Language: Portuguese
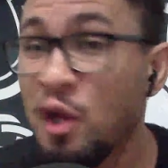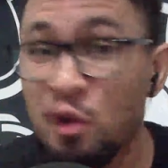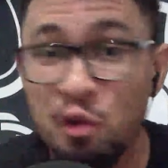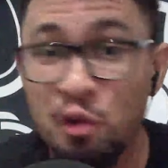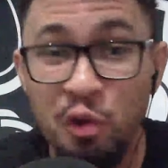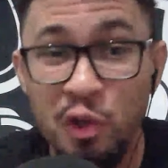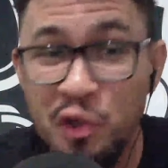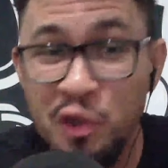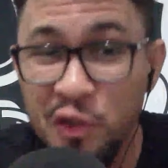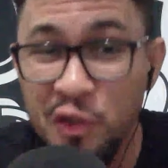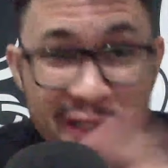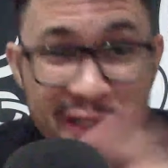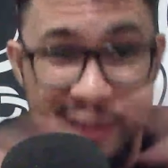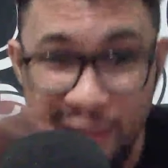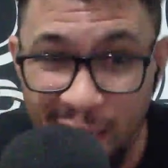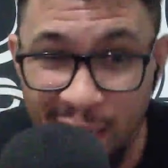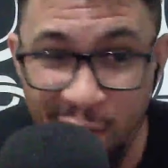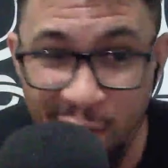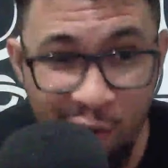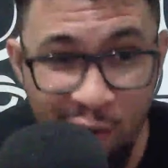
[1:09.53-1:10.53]
tudo que tá
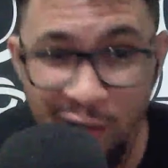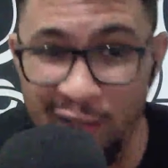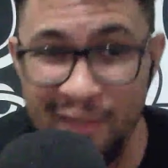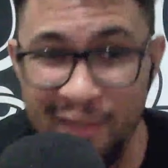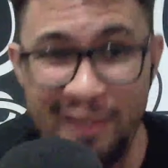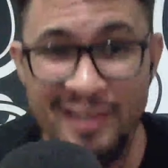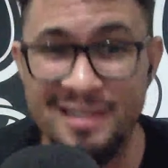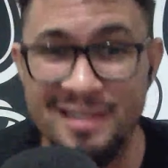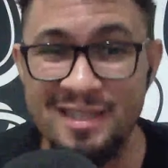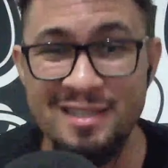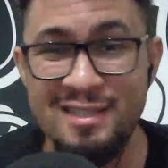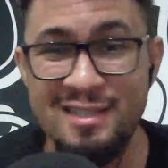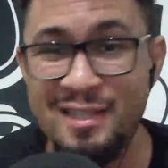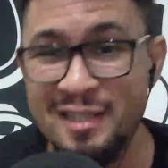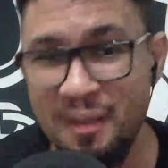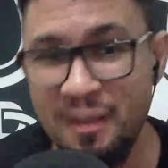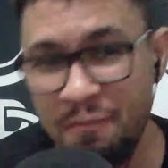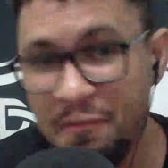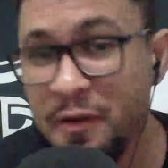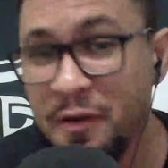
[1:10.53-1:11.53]
rolando nessa
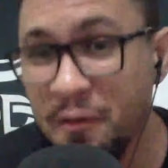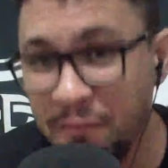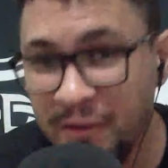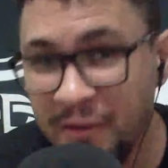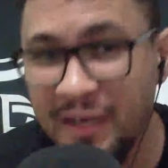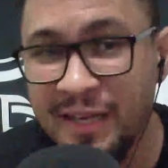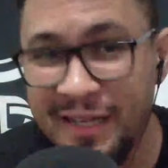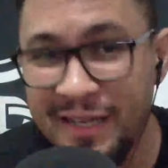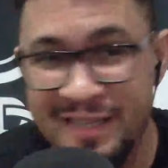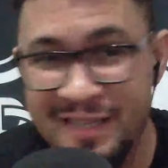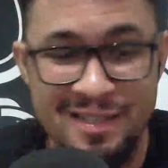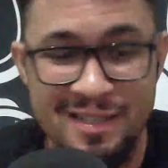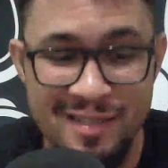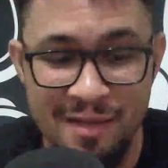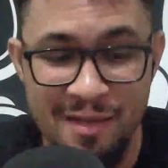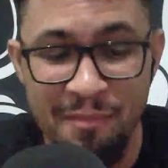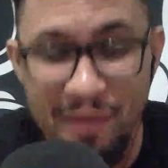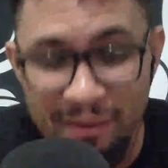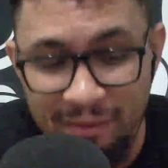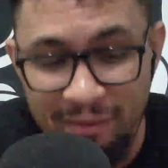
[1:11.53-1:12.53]
sexta-feira, eu falei, nessa né?
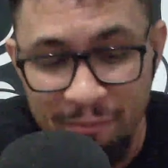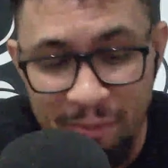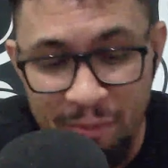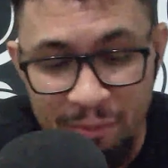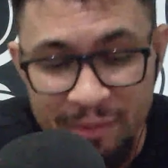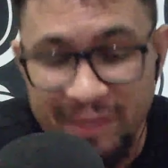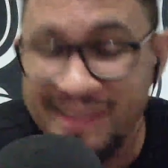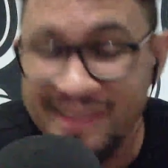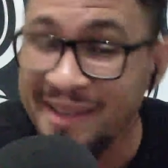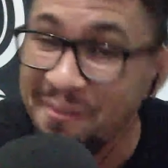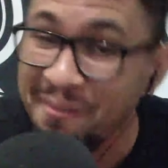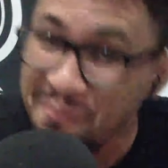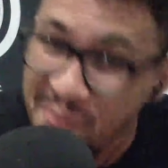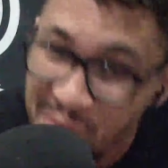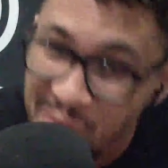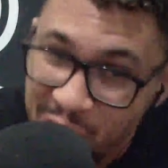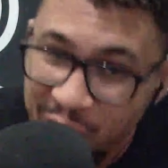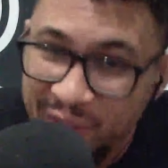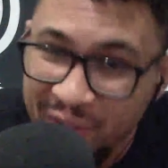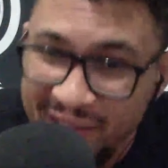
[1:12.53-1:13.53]
semana vai prometer
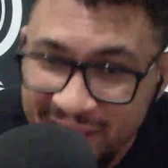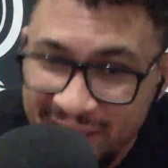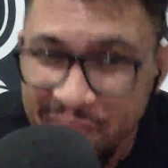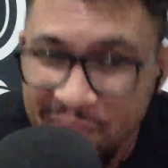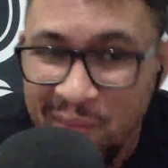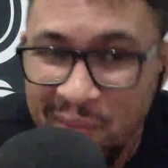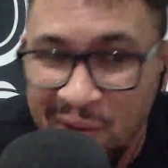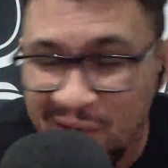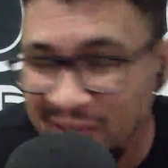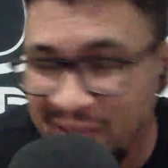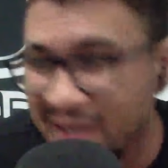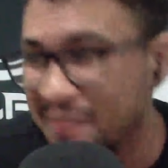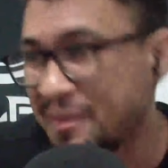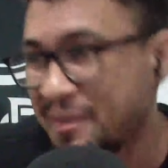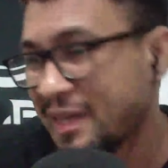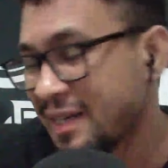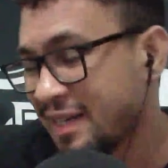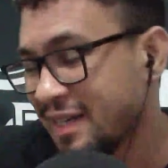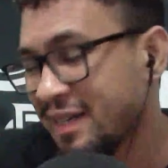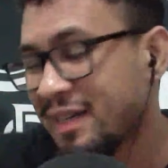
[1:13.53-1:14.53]
muita
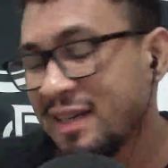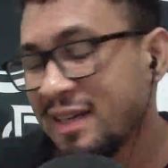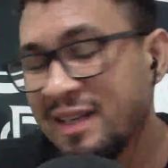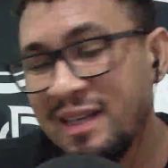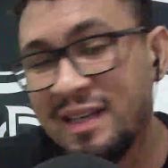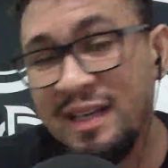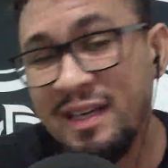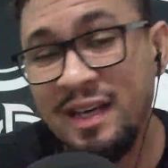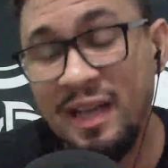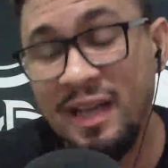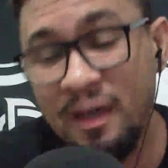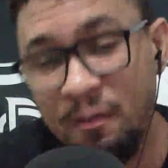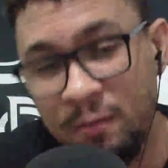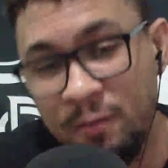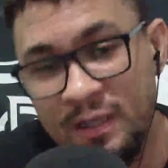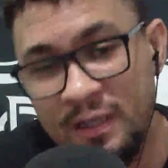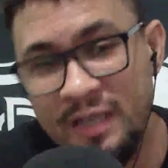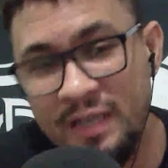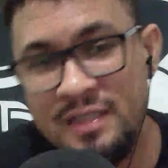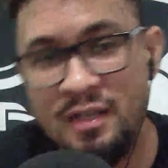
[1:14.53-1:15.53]
polêmica. Eu vou
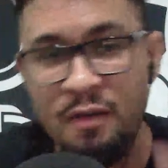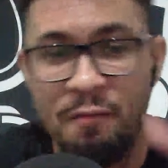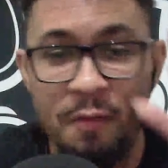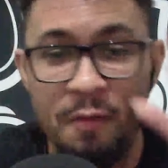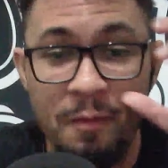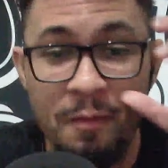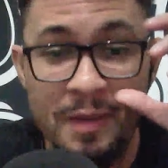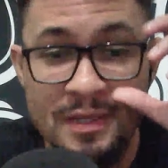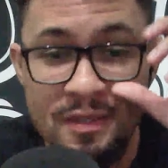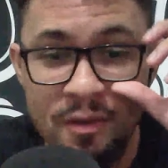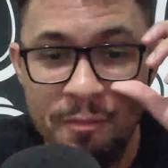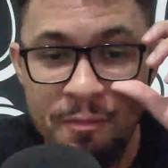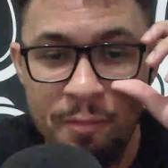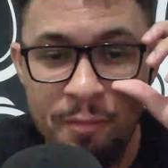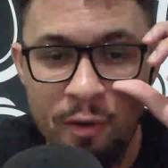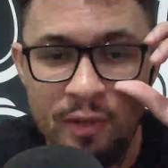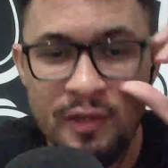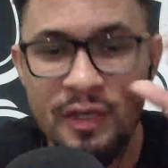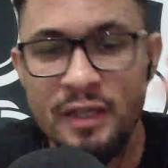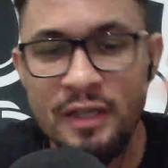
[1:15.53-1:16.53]
trazer uma informação
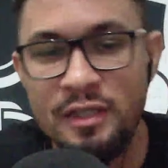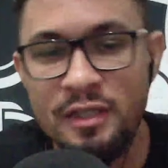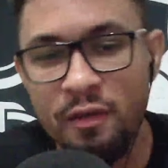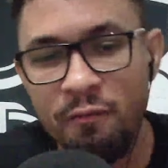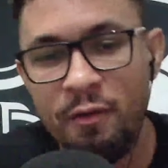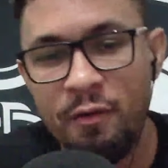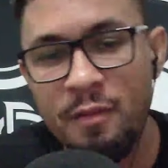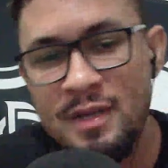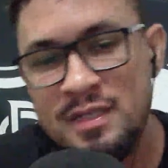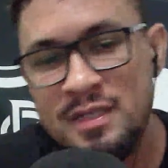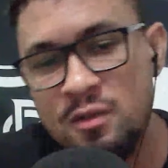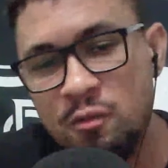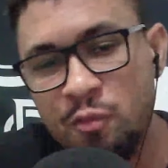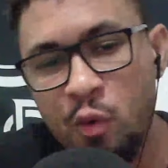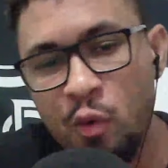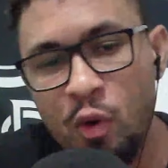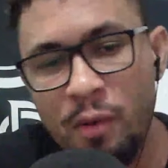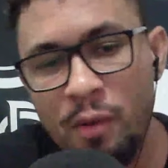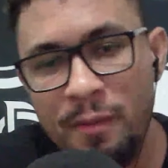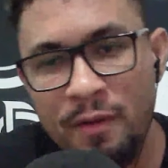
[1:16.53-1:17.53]
importante, informação
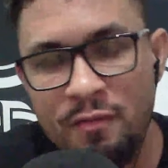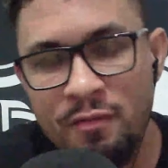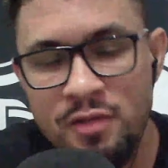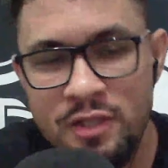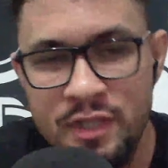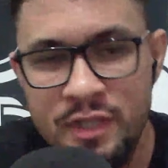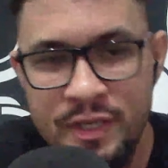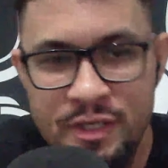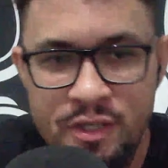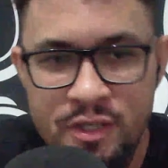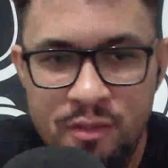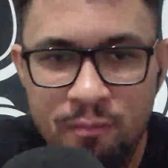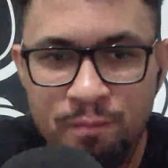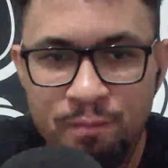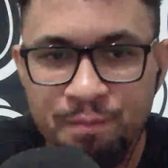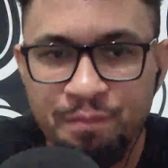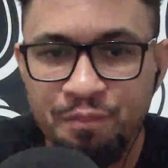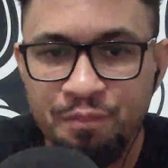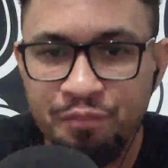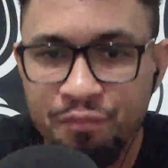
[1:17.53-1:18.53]
boa para vocês.
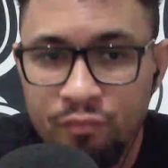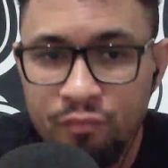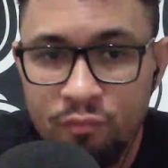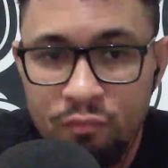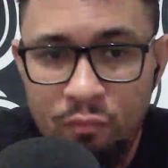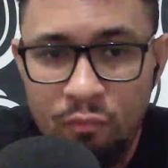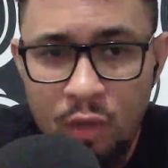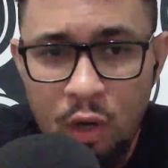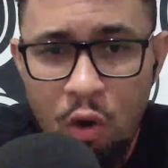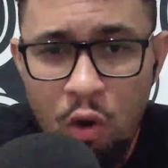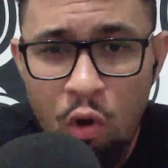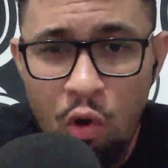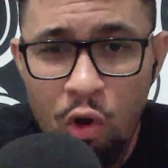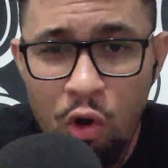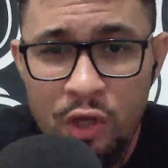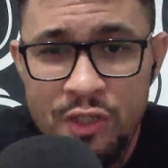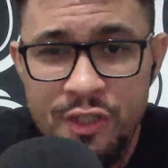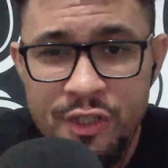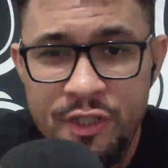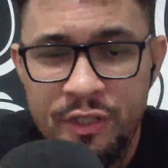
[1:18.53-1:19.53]

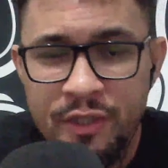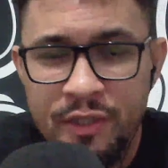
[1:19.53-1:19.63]
Hoje,